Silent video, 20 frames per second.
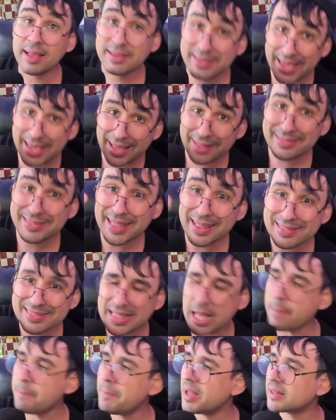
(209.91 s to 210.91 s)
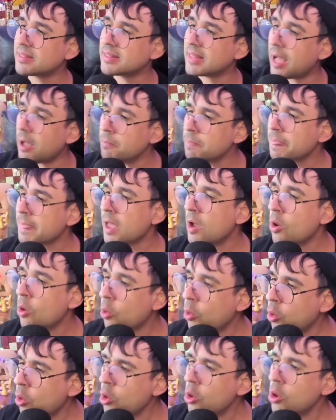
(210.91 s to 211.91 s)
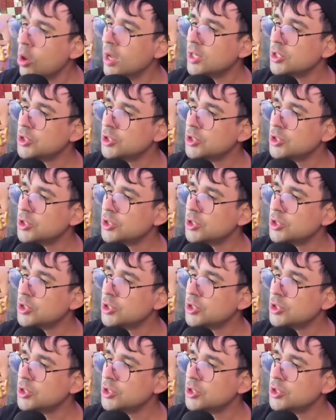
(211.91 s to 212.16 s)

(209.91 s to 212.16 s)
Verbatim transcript: Quer tentar apertar o